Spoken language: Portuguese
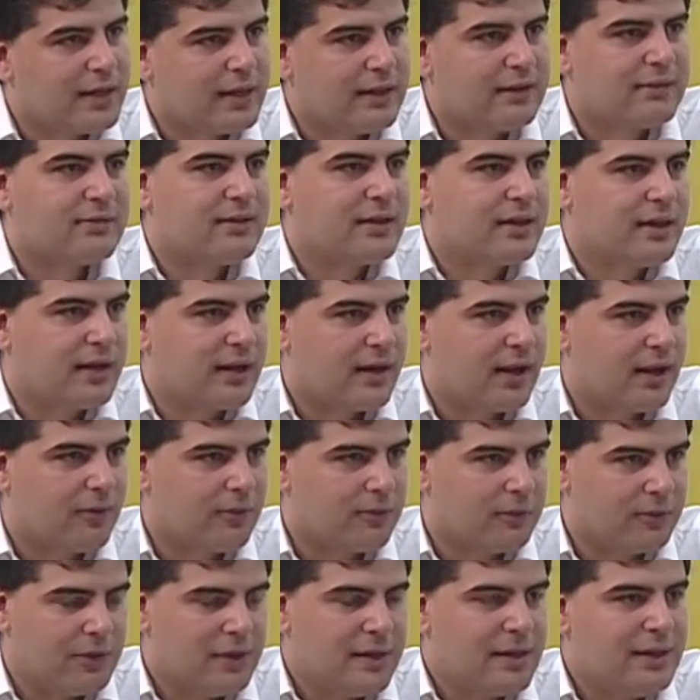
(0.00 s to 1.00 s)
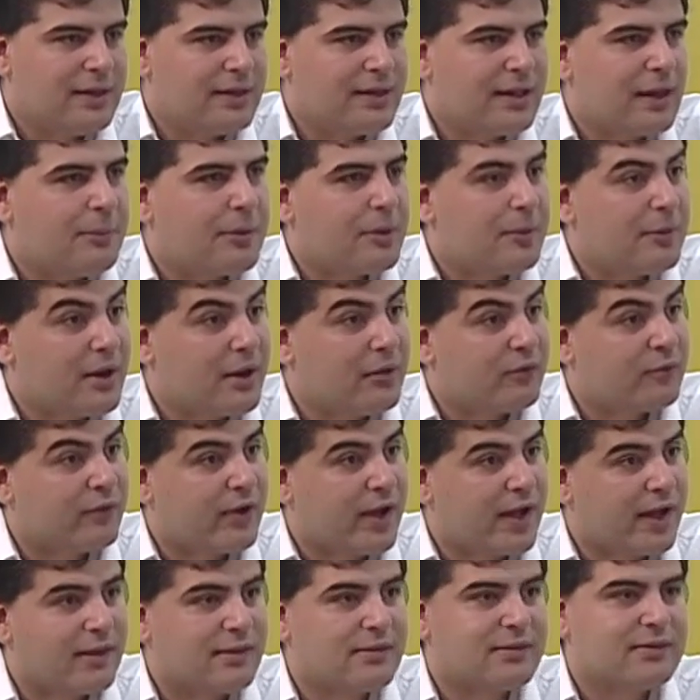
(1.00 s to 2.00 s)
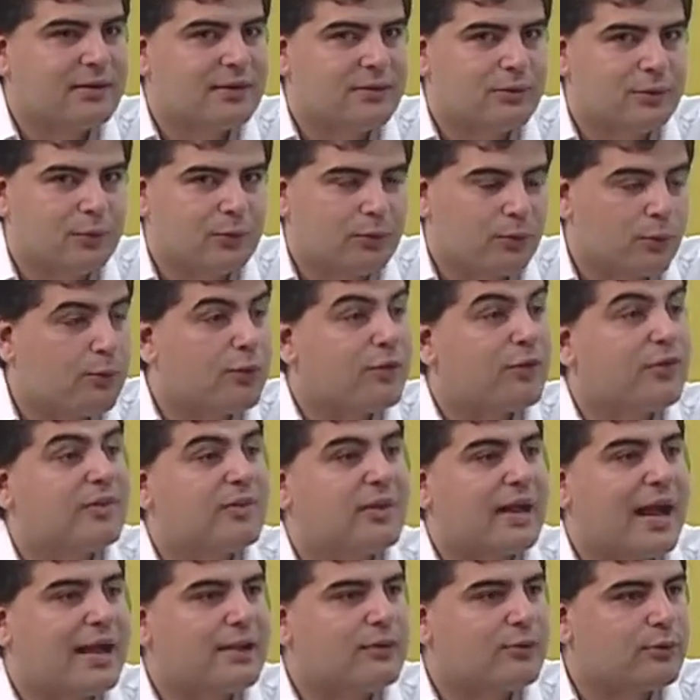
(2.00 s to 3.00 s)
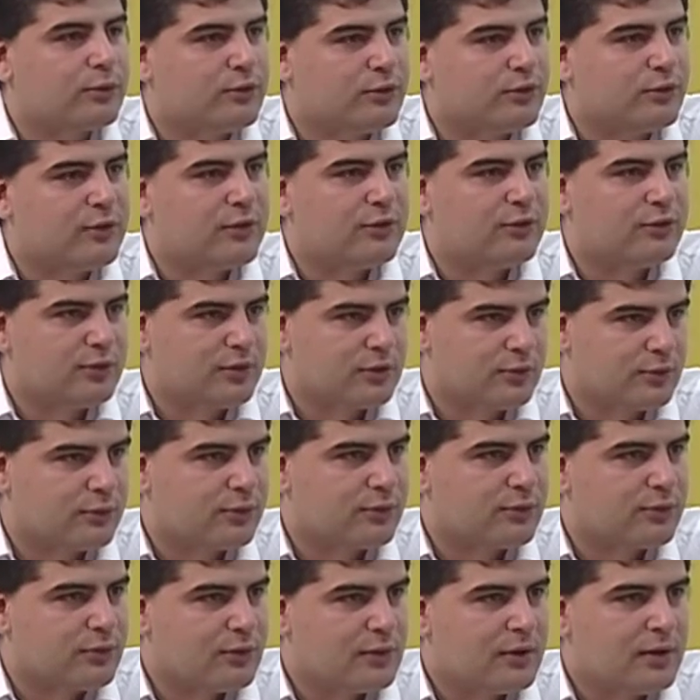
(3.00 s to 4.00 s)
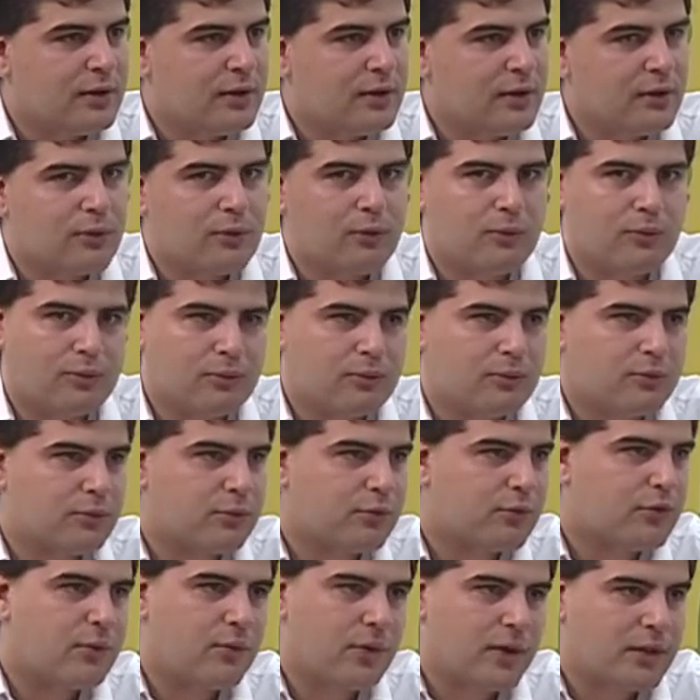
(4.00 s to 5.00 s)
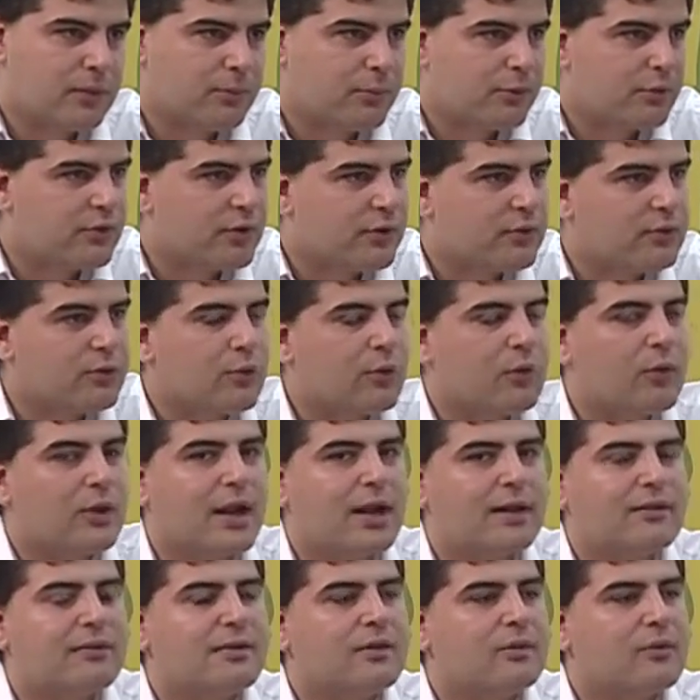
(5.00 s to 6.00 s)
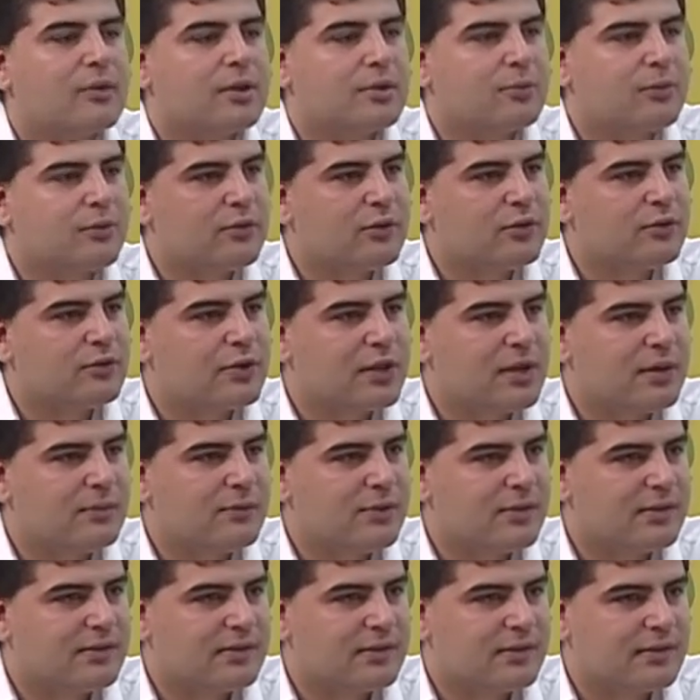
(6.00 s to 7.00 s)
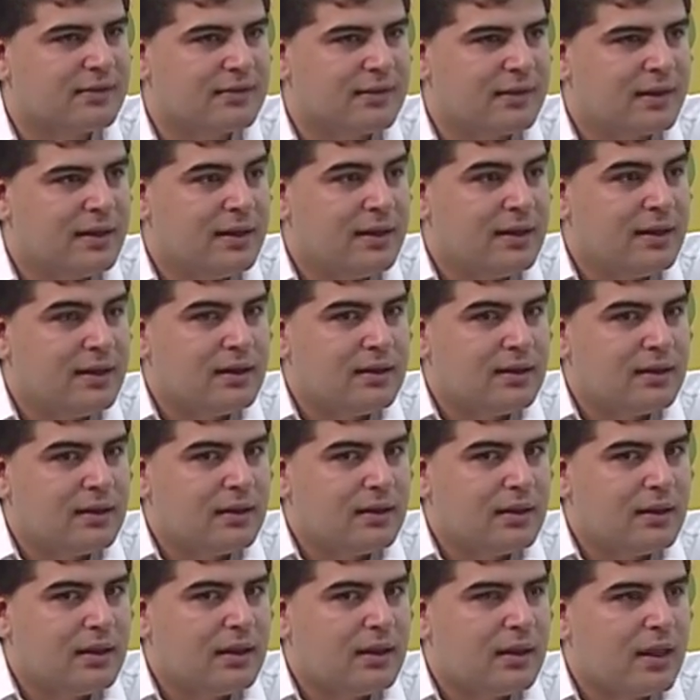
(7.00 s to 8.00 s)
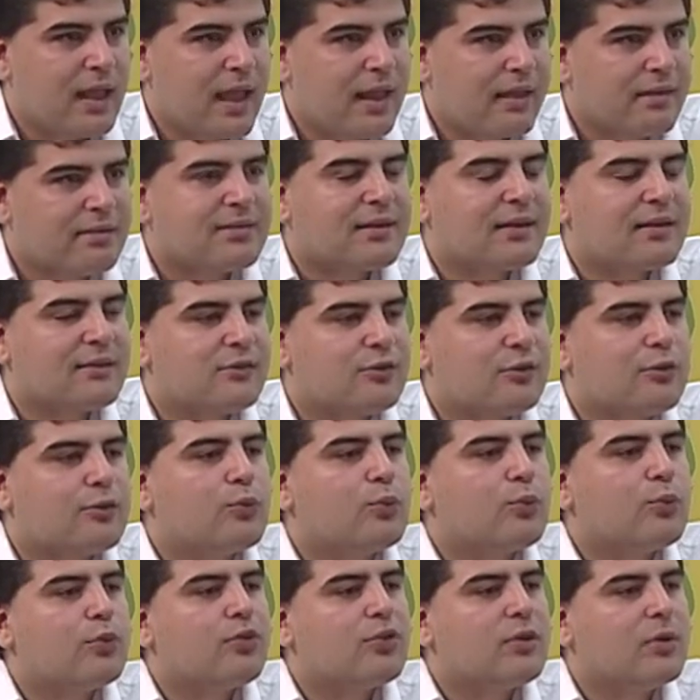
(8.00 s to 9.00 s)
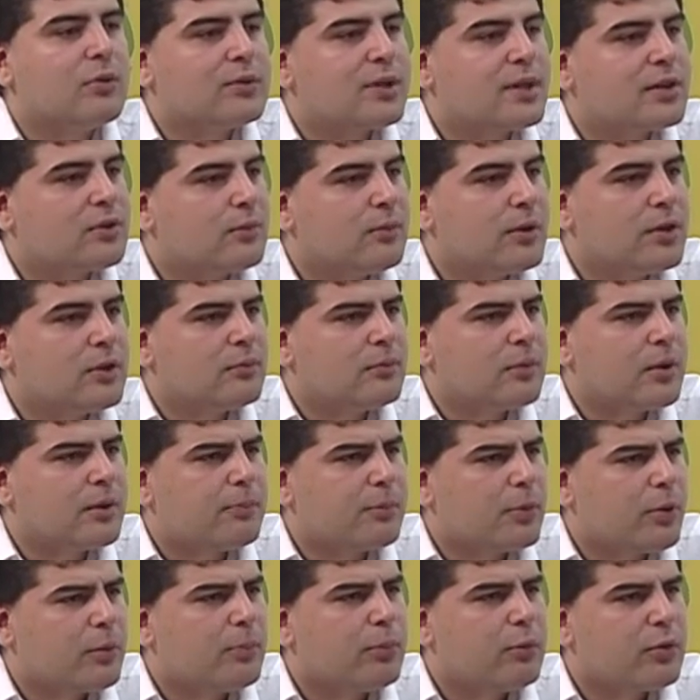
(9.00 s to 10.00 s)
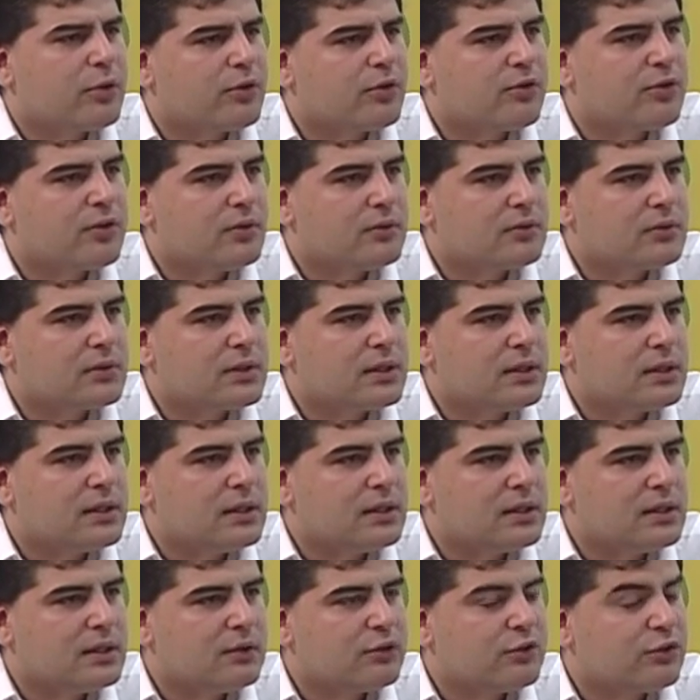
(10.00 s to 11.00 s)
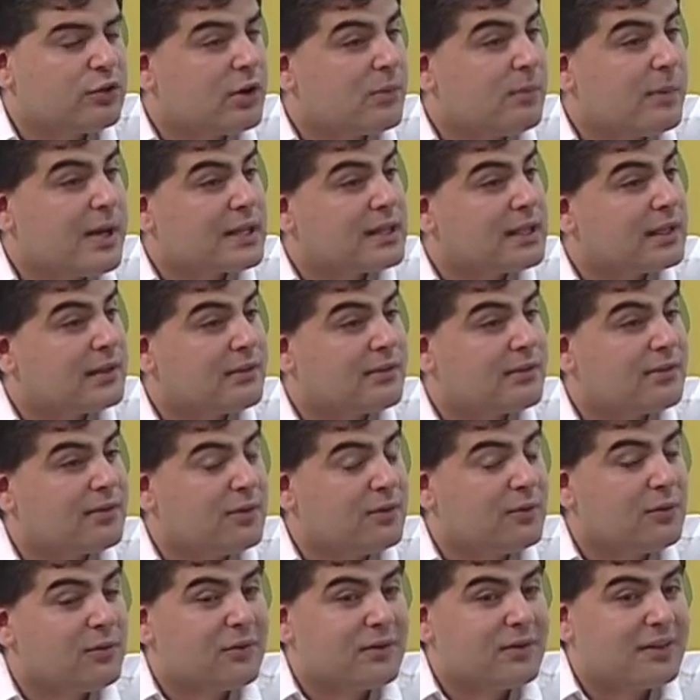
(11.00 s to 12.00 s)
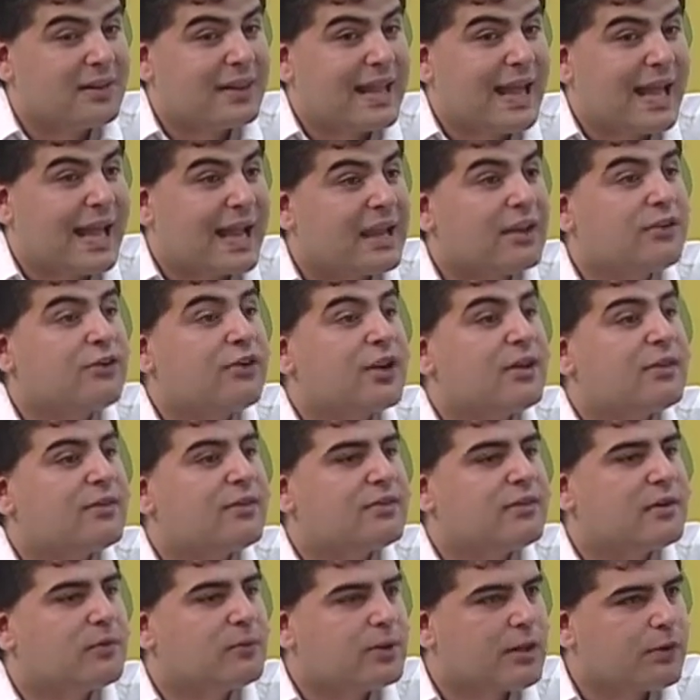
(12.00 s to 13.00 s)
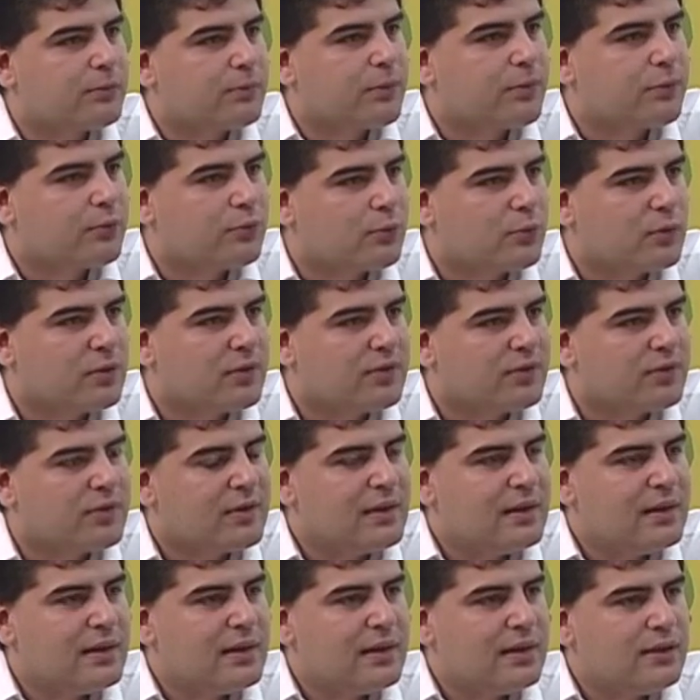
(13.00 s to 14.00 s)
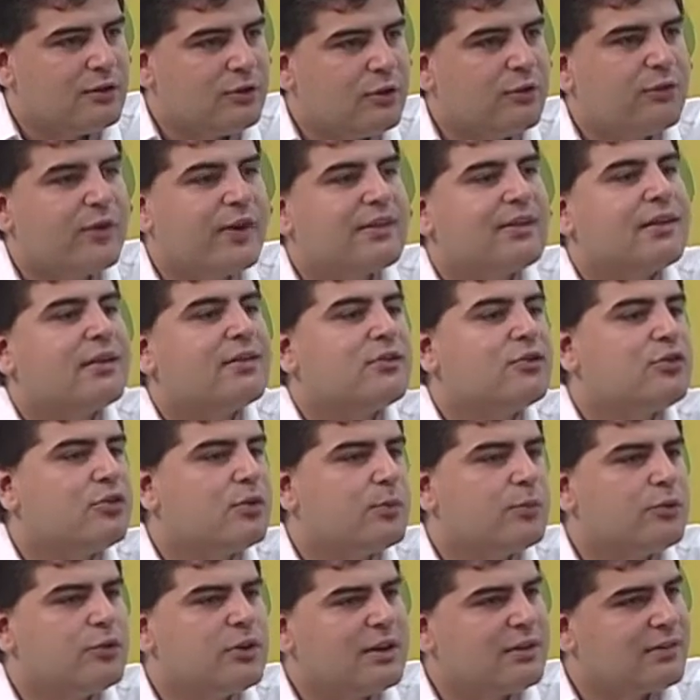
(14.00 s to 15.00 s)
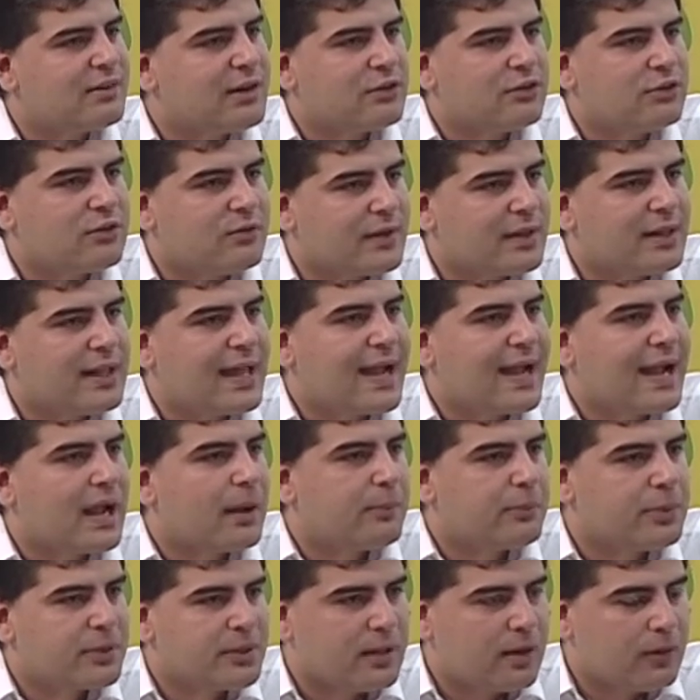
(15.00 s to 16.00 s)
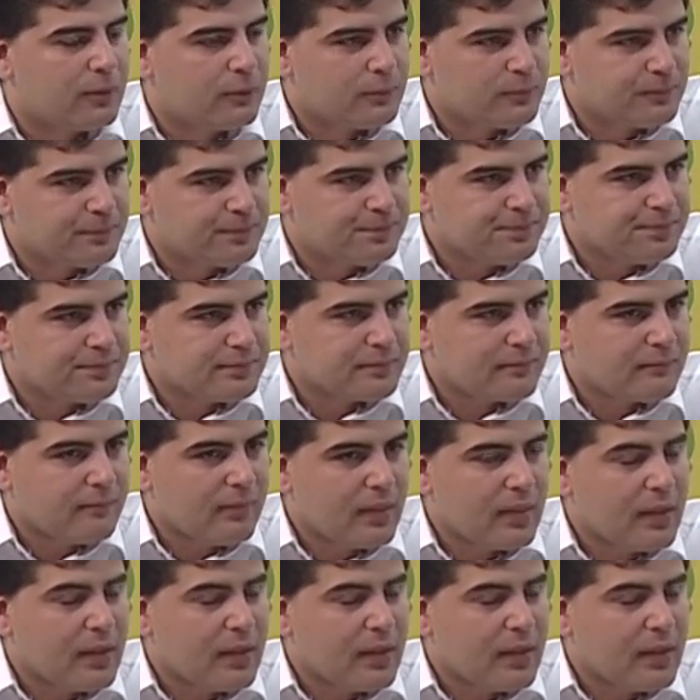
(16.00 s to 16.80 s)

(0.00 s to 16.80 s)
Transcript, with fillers: nesse Grenal da primeira fase, os estádios divididos, com 50% de Colorado, 50% de uhum. gremistas essa discussão está tomando uma proporção que chama a atenção da rejeição das pessoas de fazer esse tipo de iniciativa da capital. Uhum.